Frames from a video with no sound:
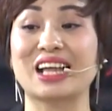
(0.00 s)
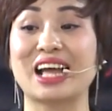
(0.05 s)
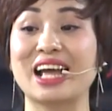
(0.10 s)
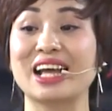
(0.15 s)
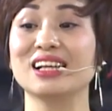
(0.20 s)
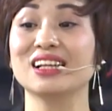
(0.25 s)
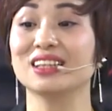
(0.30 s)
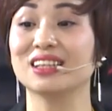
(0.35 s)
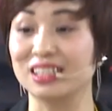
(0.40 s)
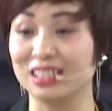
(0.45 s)

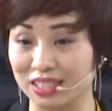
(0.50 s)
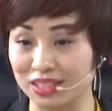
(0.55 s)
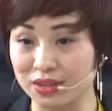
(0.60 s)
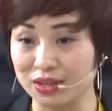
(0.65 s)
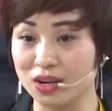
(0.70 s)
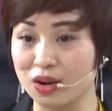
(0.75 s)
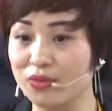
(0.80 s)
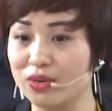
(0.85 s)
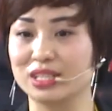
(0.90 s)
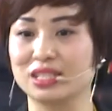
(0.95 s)
thái tỉnh
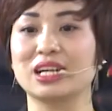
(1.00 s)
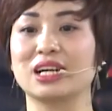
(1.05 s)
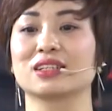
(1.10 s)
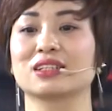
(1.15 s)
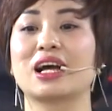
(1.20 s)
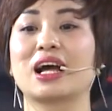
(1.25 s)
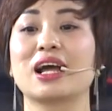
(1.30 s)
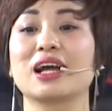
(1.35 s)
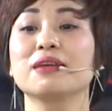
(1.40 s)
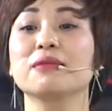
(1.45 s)
không phải trạng
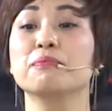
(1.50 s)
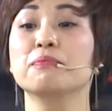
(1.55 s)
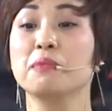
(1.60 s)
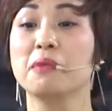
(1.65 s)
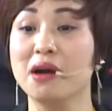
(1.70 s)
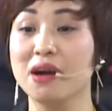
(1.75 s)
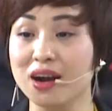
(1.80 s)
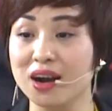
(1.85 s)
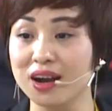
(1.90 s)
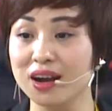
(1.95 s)
thái
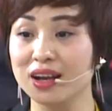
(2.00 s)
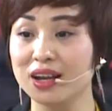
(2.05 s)
mơ